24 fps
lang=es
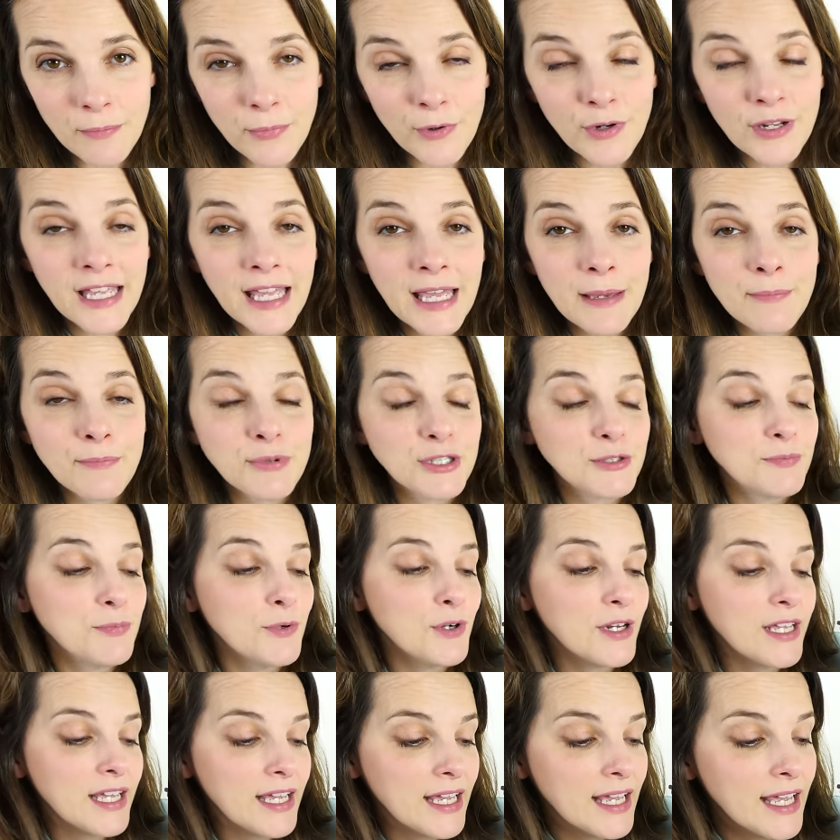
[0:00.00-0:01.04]
¿Por qué? Pues
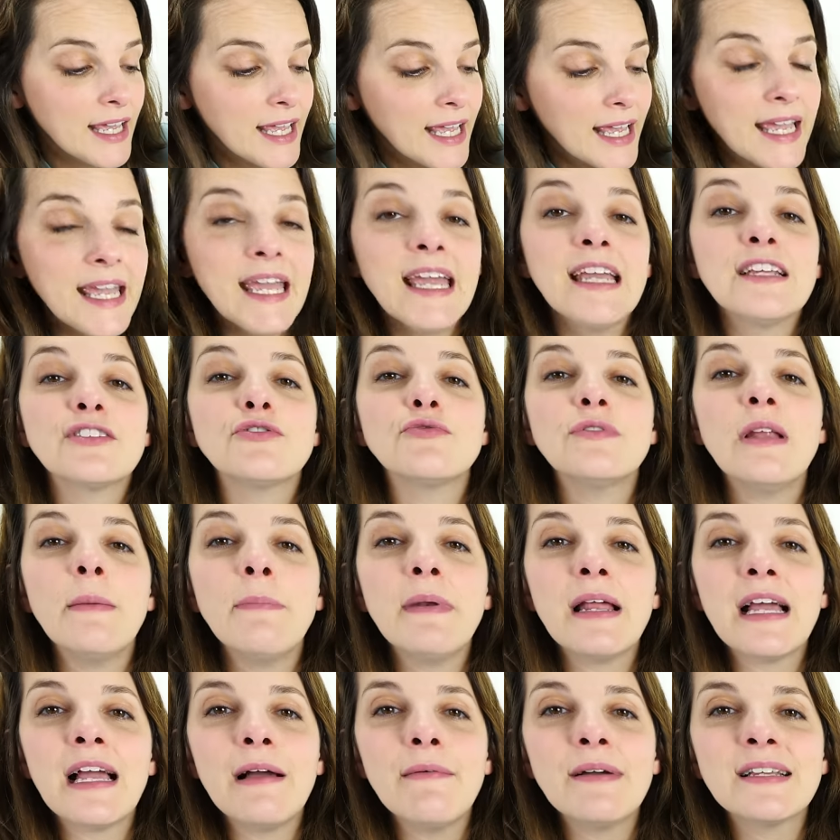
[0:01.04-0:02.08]
porque es una
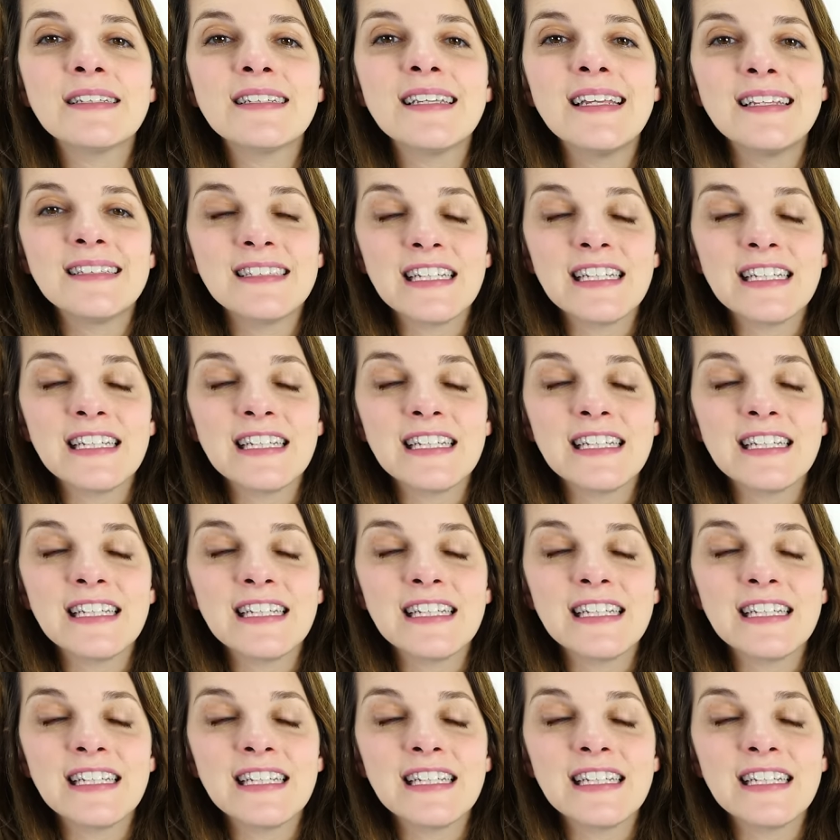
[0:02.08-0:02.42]
placa base